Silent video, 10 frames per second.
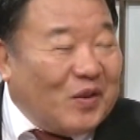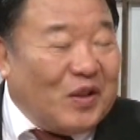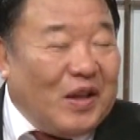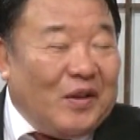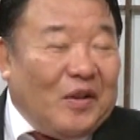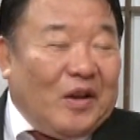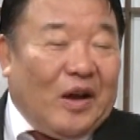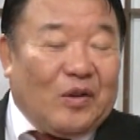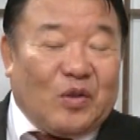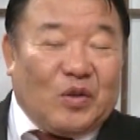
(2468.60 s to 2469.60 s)
であ
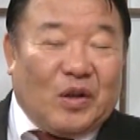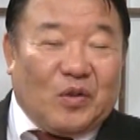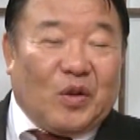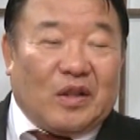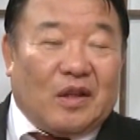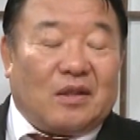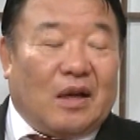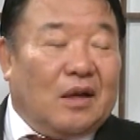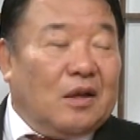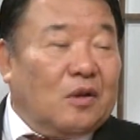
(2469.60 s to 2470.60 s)
の当時はどうだったっつった
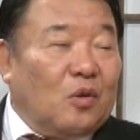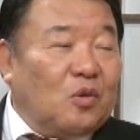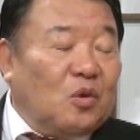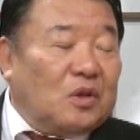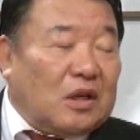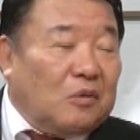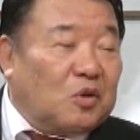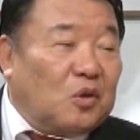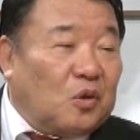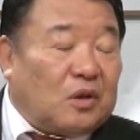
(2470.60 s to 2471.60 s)
らその当時は気持
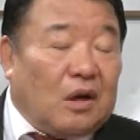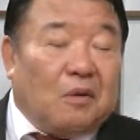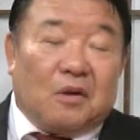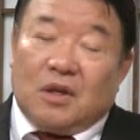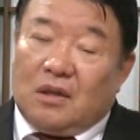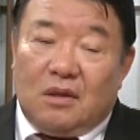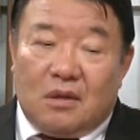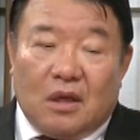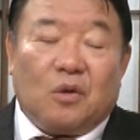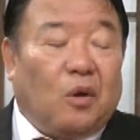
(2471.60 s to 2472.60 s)
ちどうだったら全
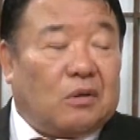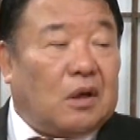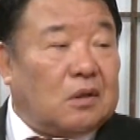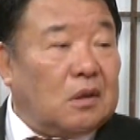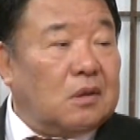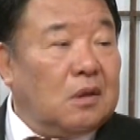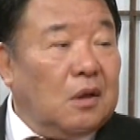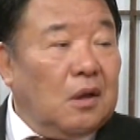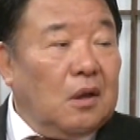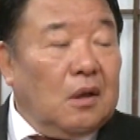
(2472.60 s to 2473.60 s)
然怖くなかった、う
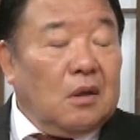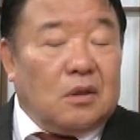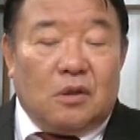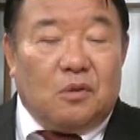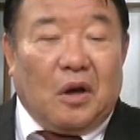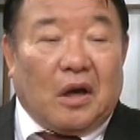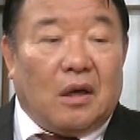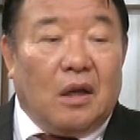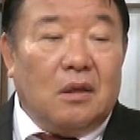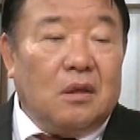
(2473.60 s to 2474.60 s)
ん、死ぬなんか
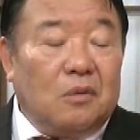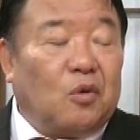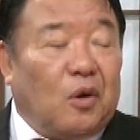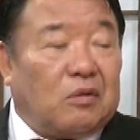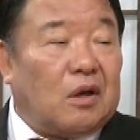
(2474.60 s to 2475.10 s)
何にも怖くな